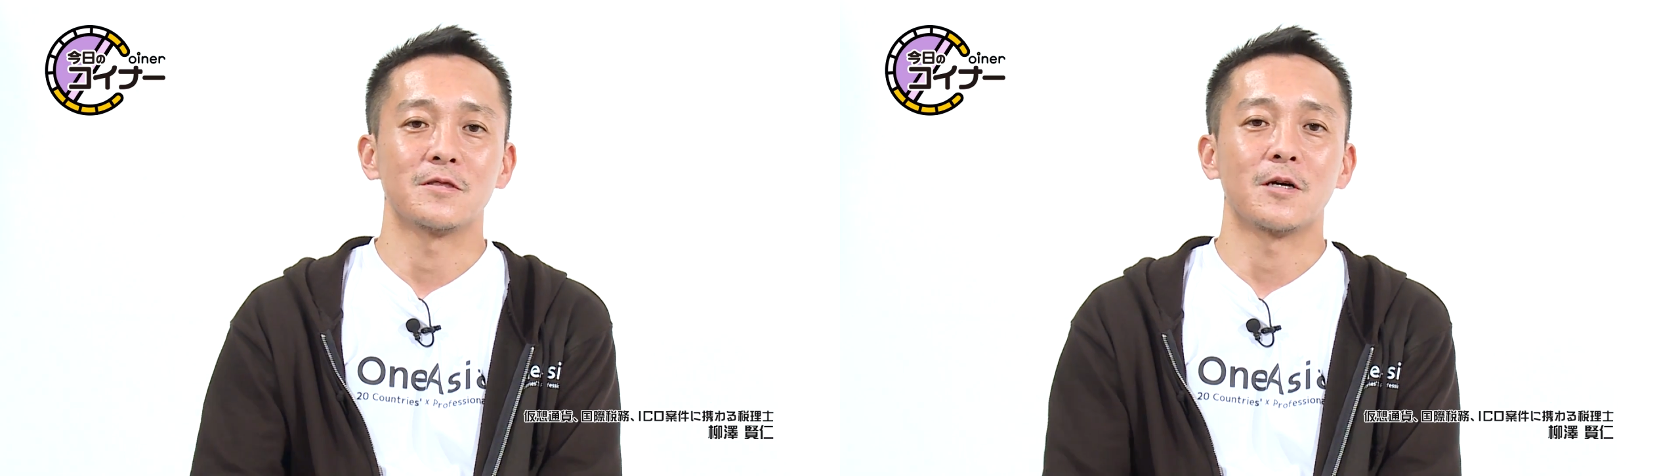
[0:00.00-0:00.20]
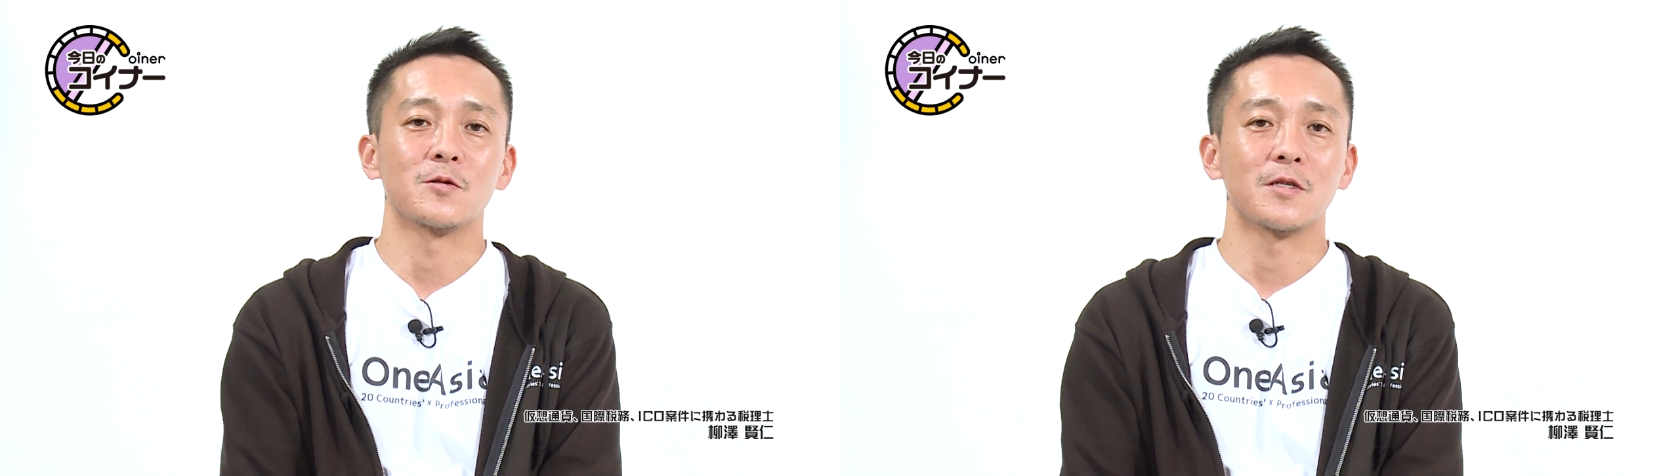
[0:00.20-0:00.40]

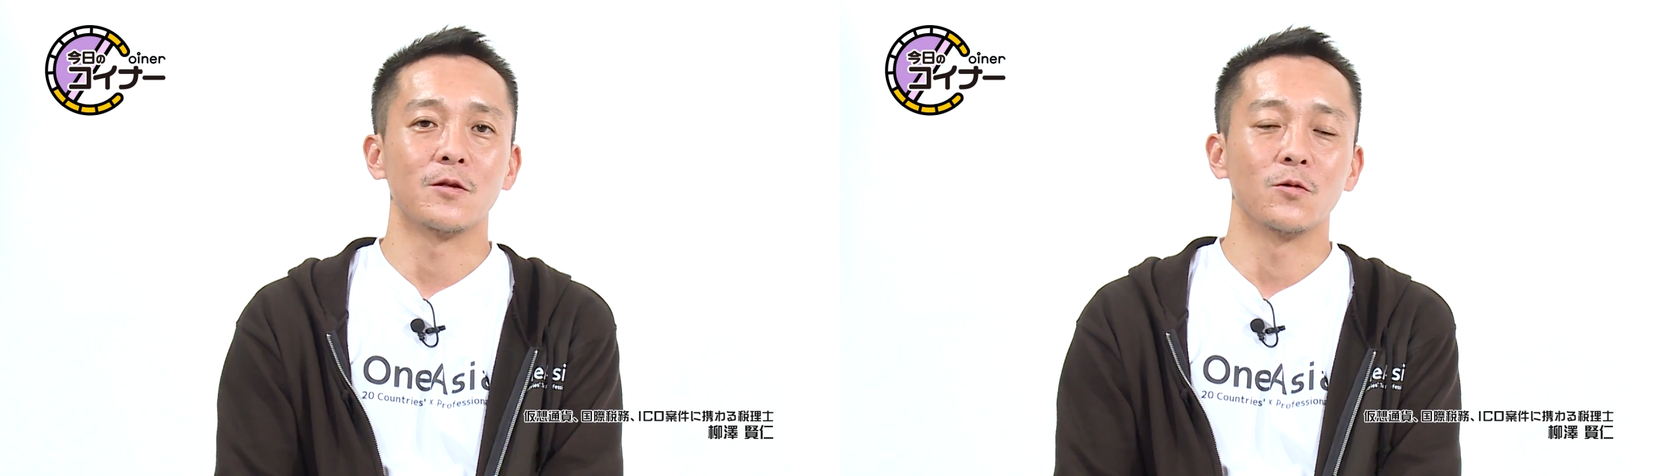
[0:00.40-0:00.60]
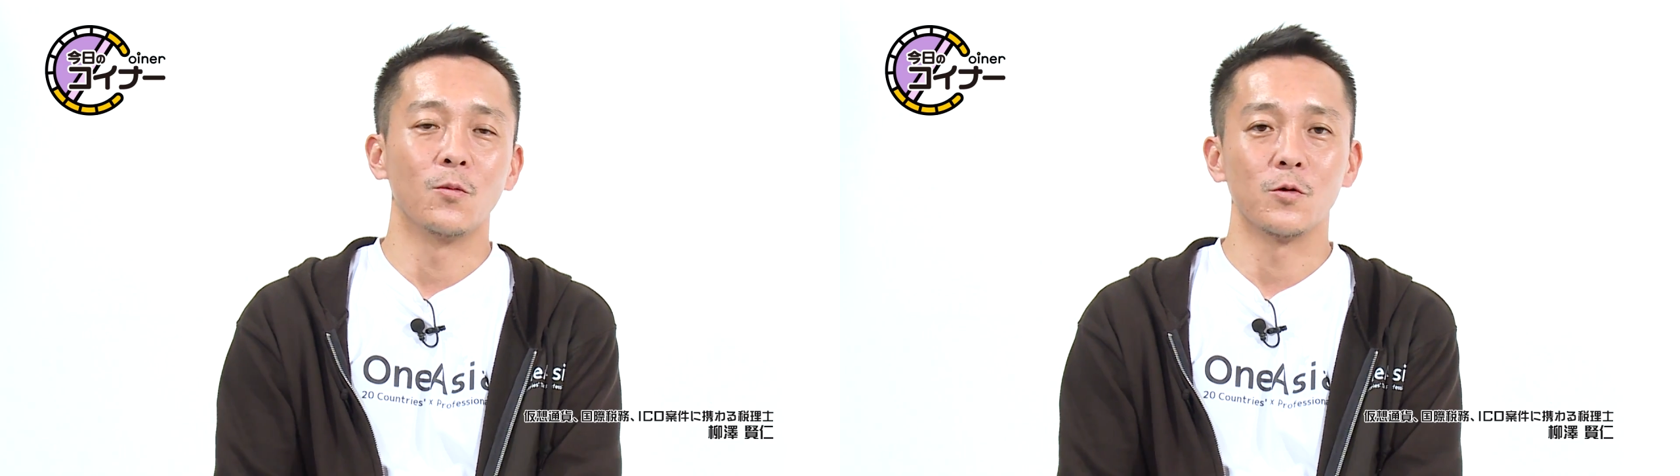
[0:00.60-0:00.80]
たくさ
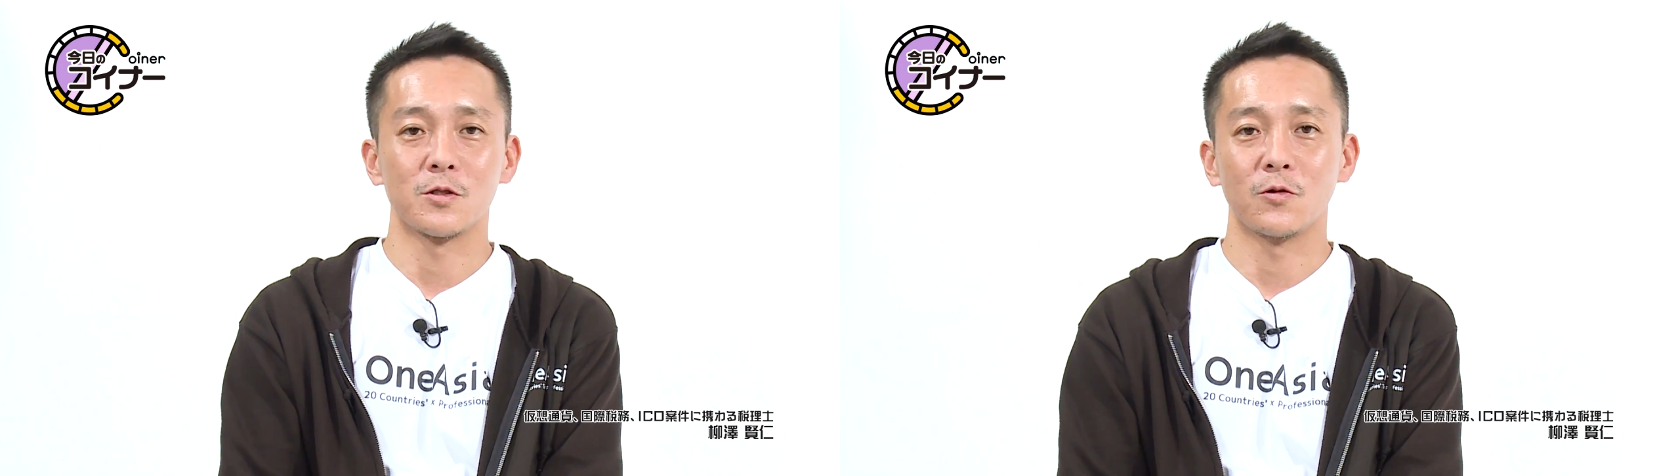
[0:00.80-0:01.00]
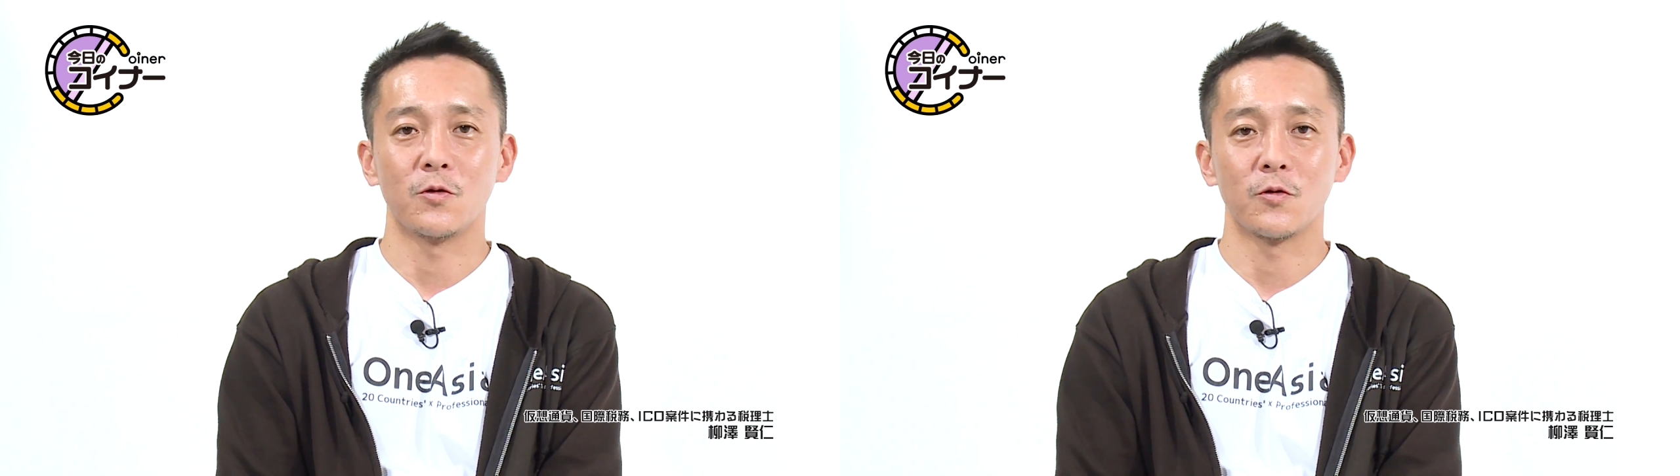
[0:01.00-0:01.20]
んの面
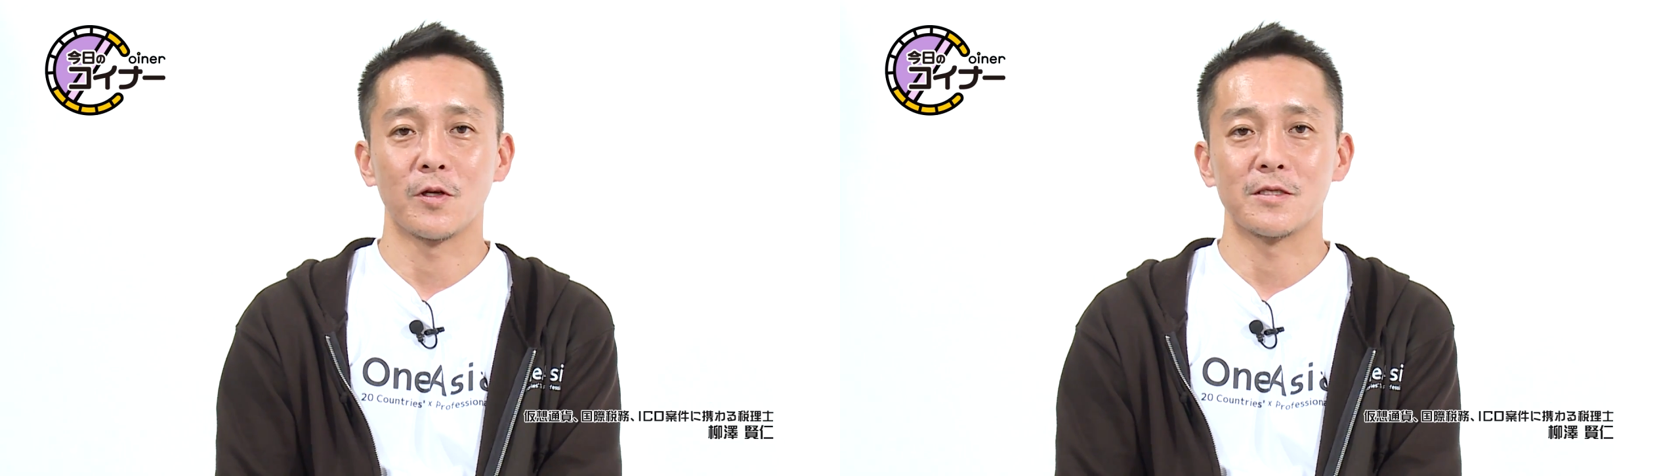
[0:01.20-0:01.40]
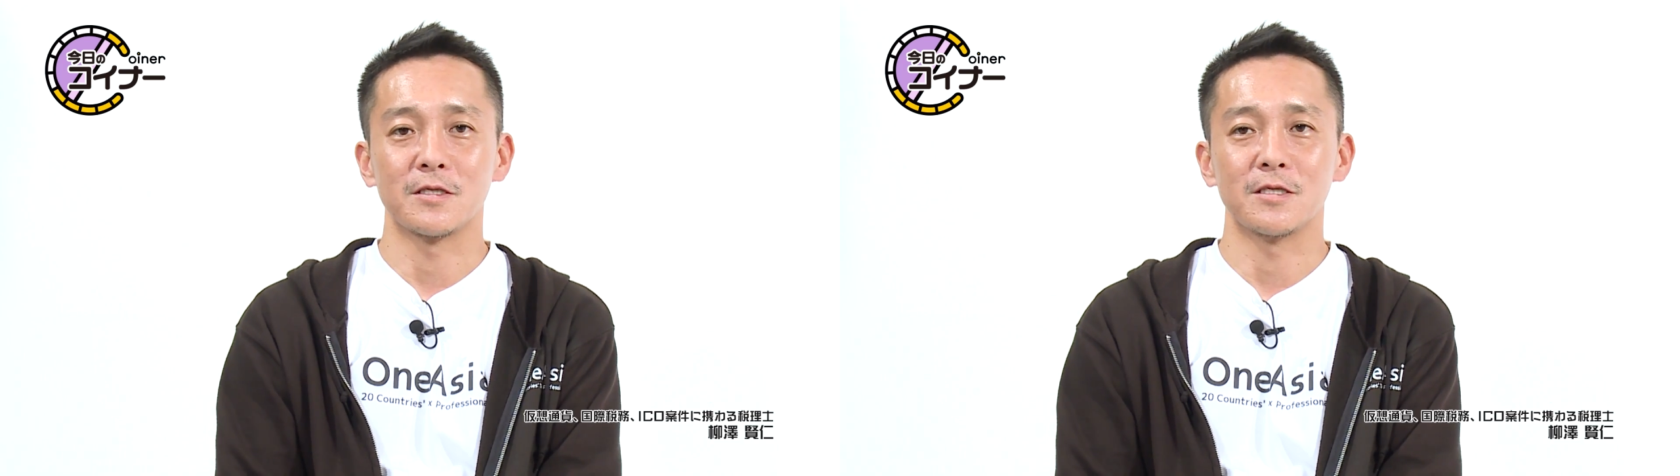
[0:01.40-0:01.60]
白い人
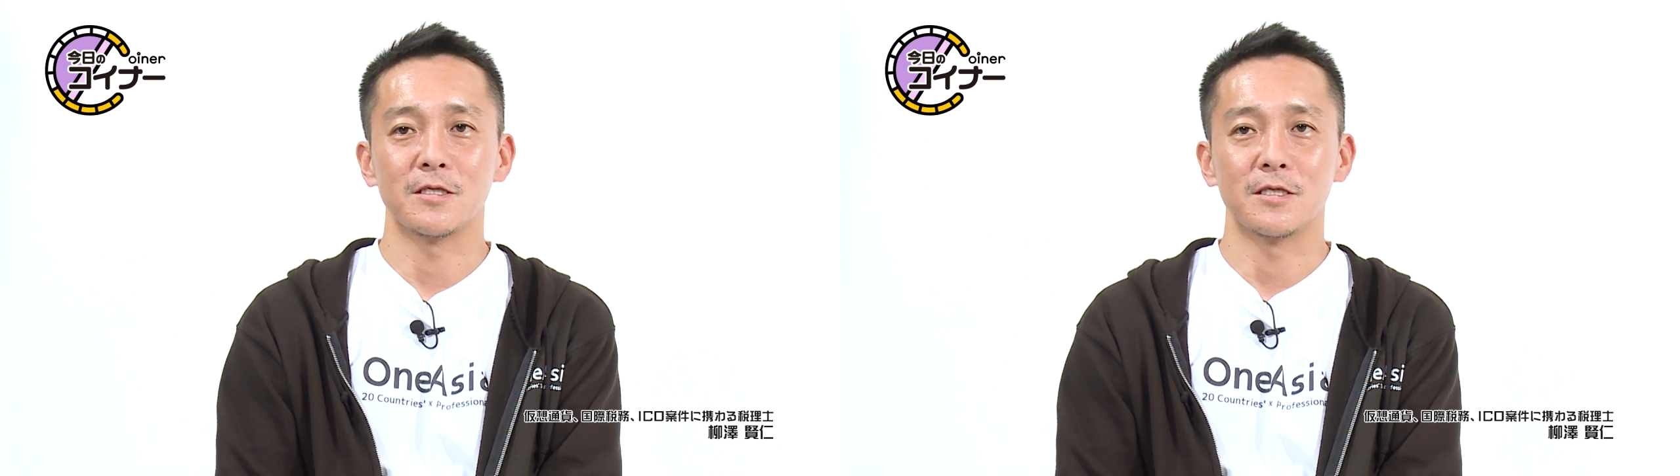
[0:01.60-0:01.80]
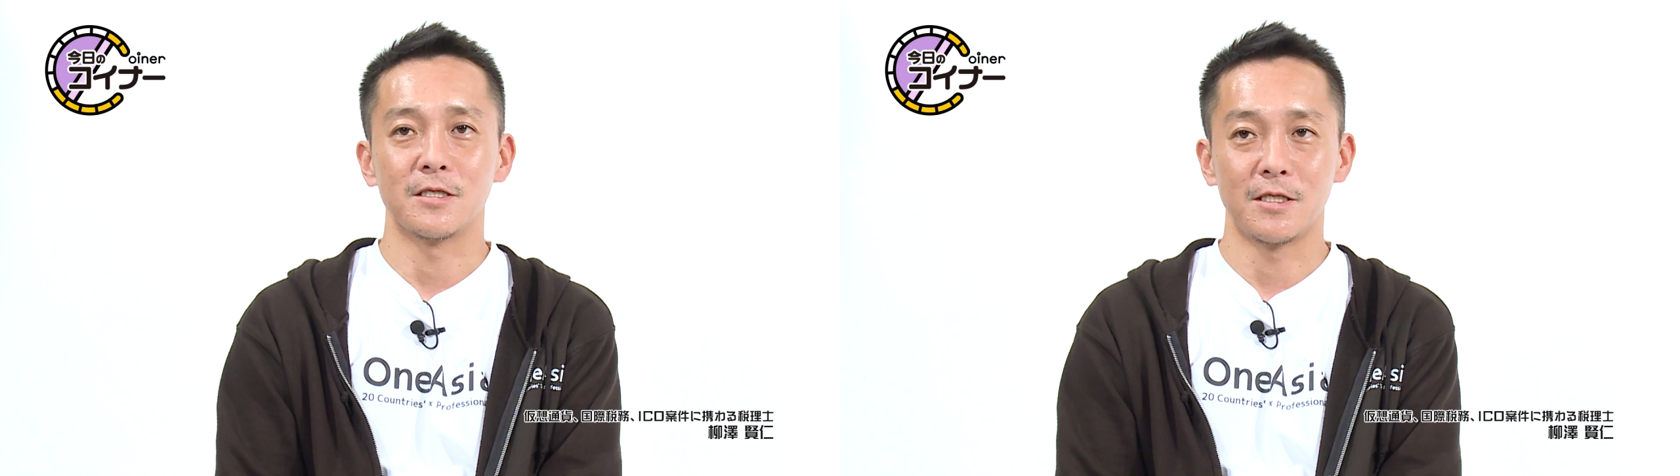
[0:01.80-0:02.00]
たち
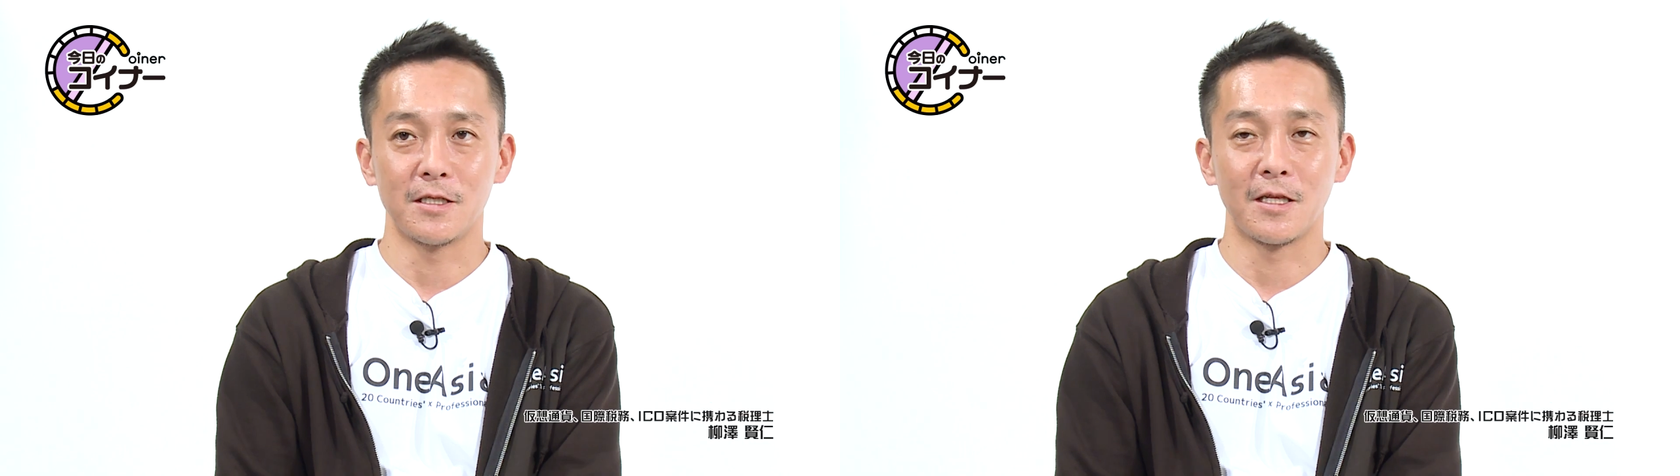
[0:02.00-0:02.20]
に